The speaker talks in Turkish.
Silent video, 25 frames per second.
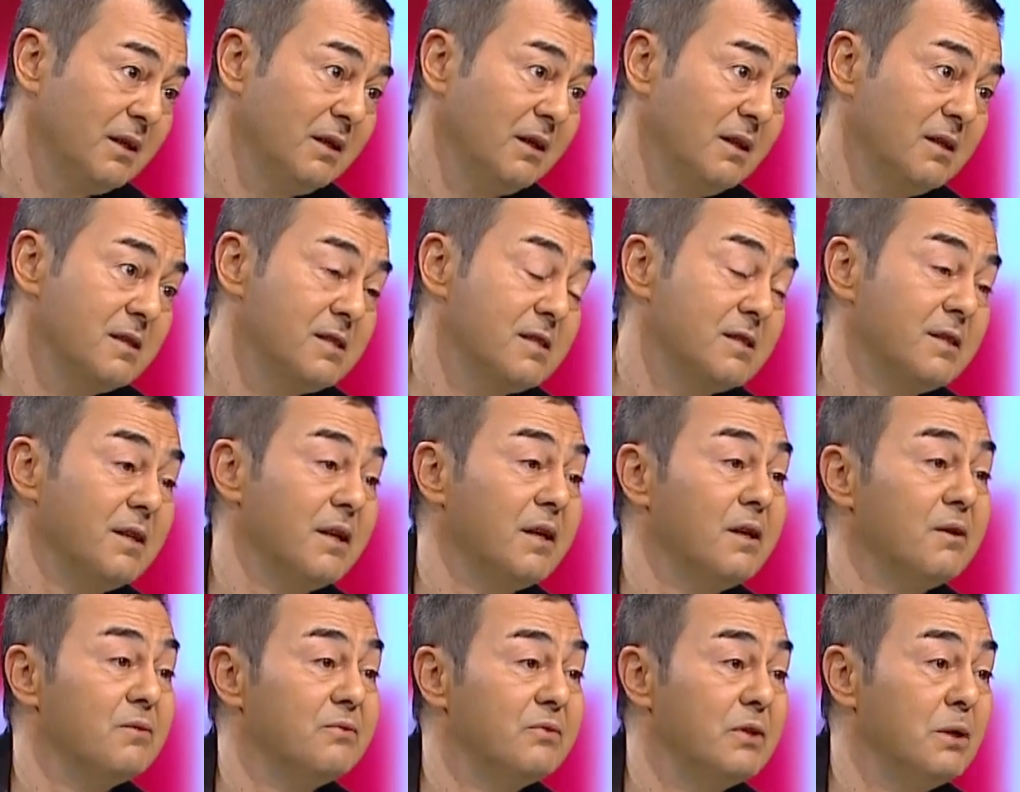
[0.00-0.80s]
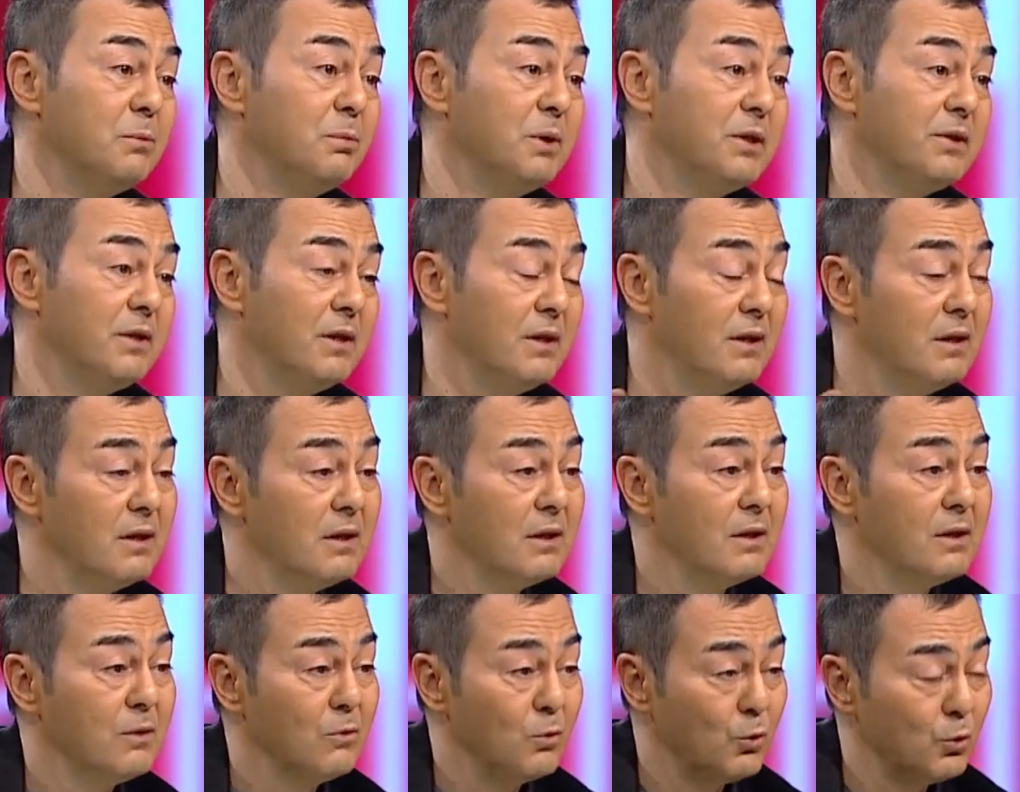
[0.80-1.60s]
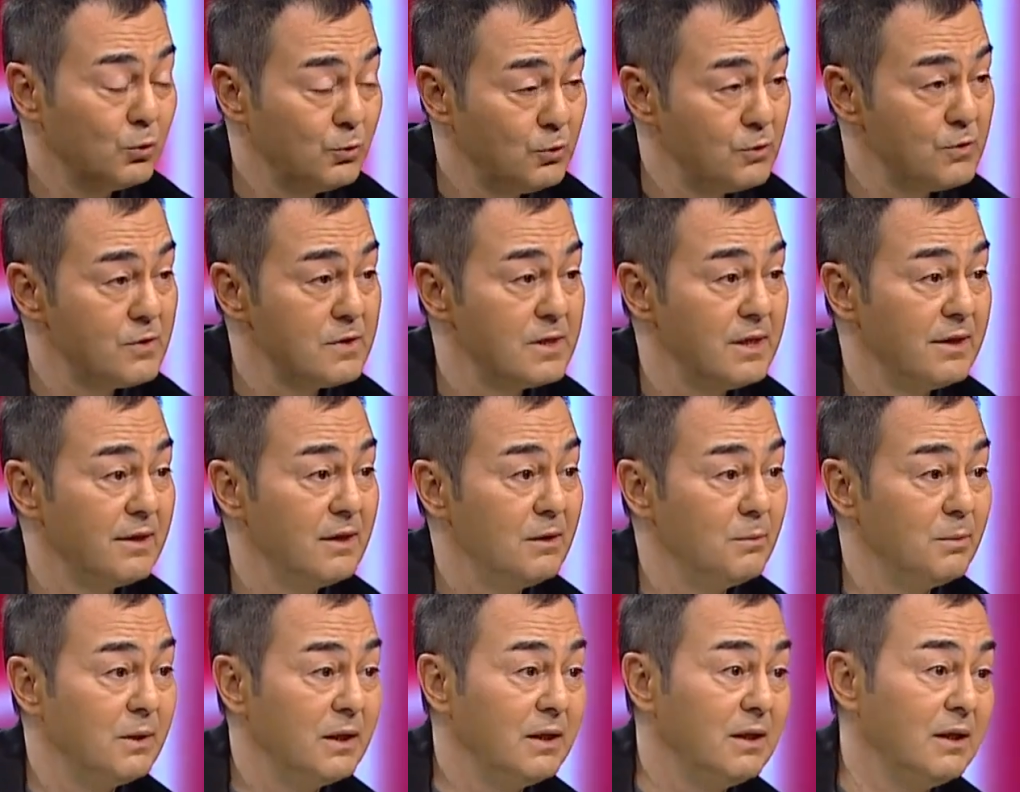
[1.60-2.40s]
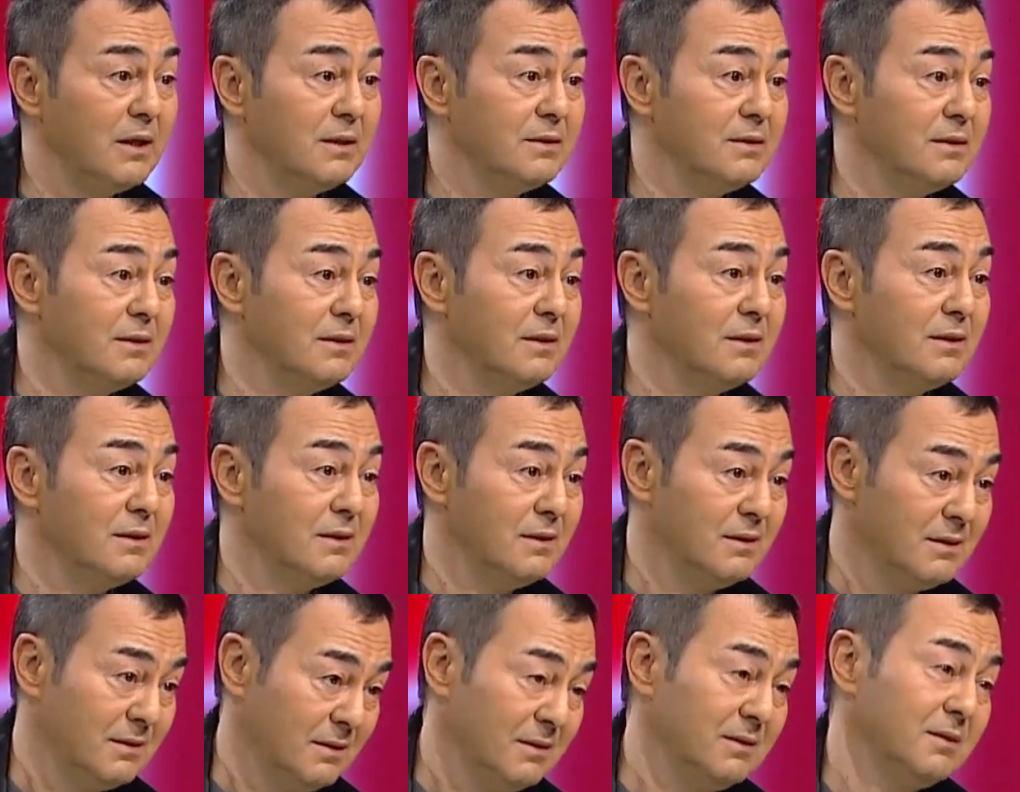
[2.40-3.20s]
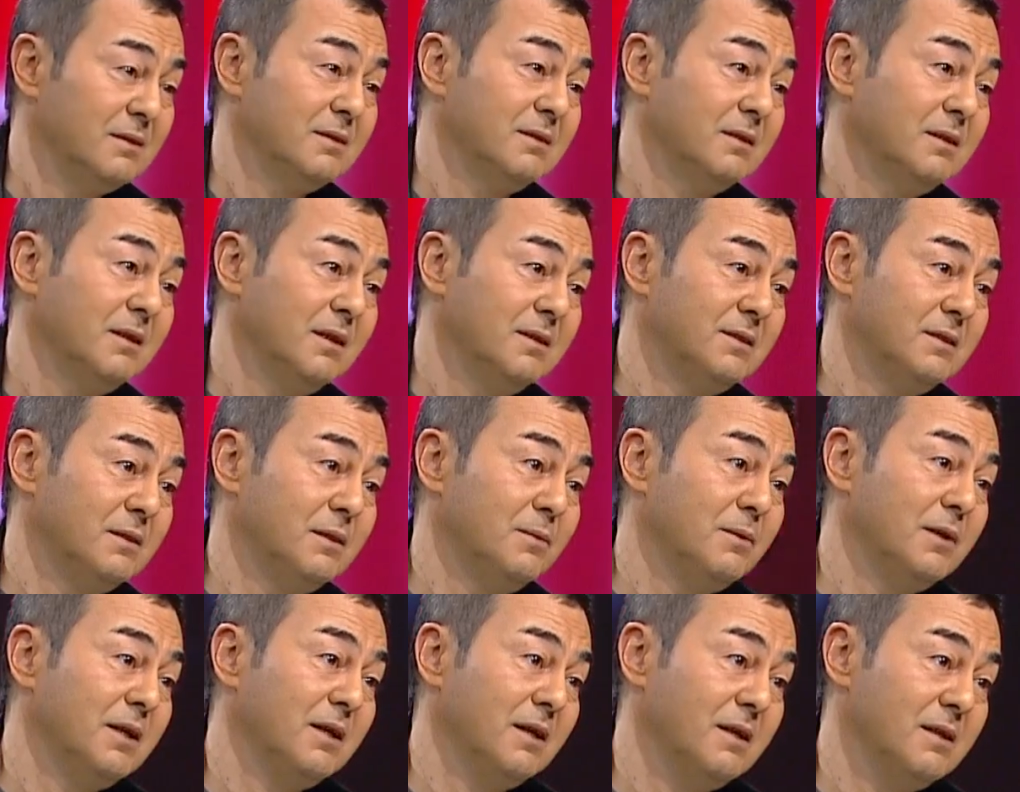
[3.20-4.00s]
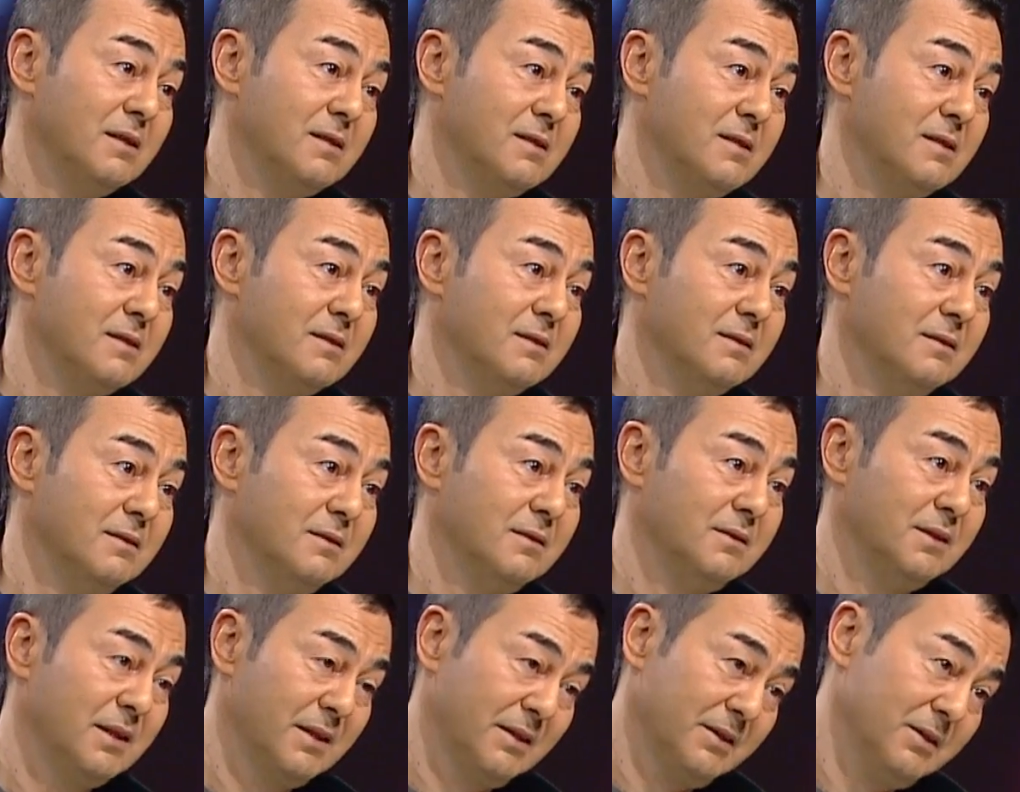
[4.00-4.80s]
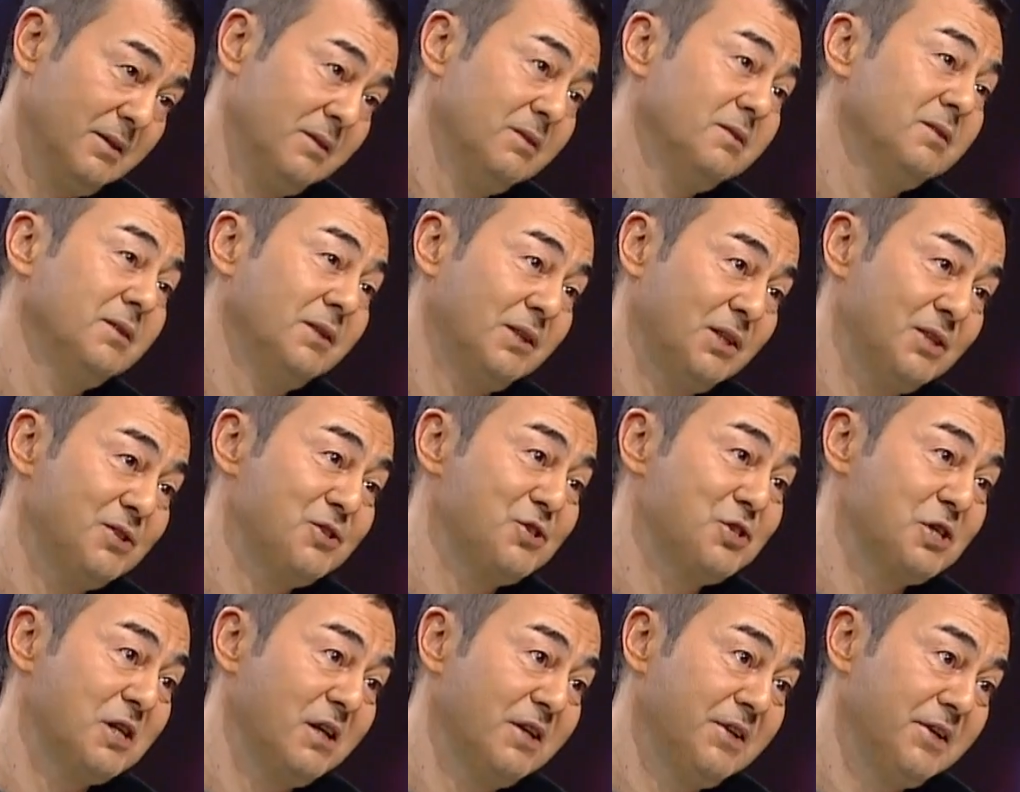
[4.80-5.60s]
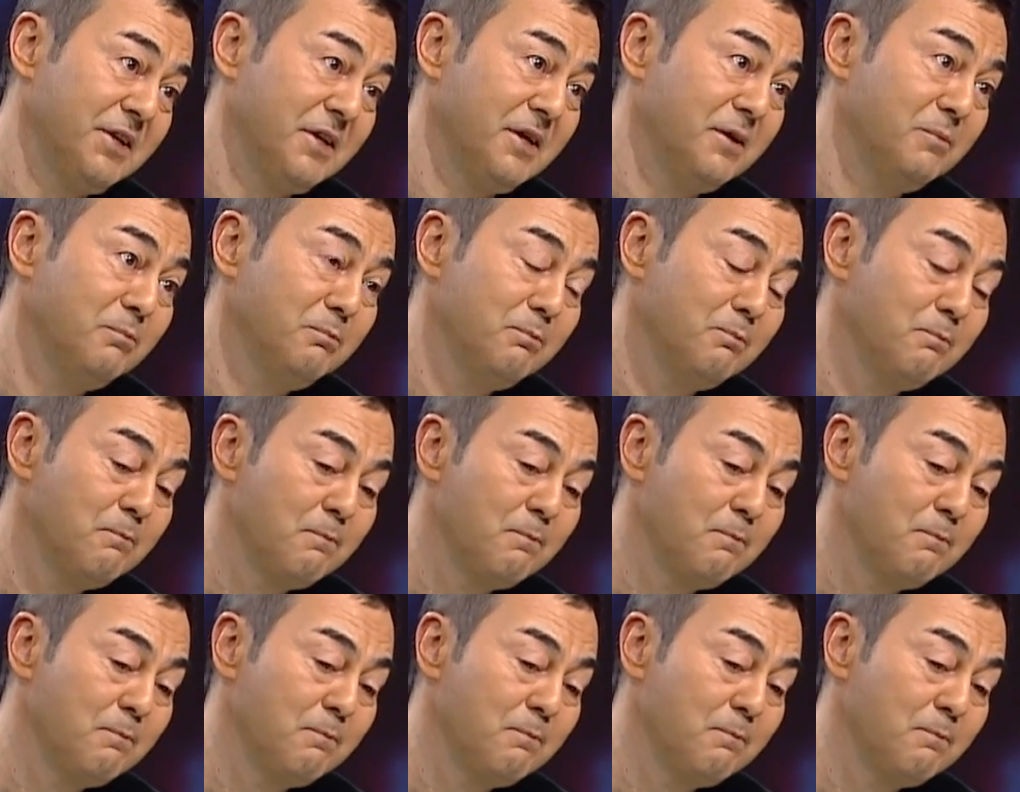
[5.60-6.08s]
kalsın, evde bana 30 sene bakan e, kadına kalsın. Yani ikinci annem.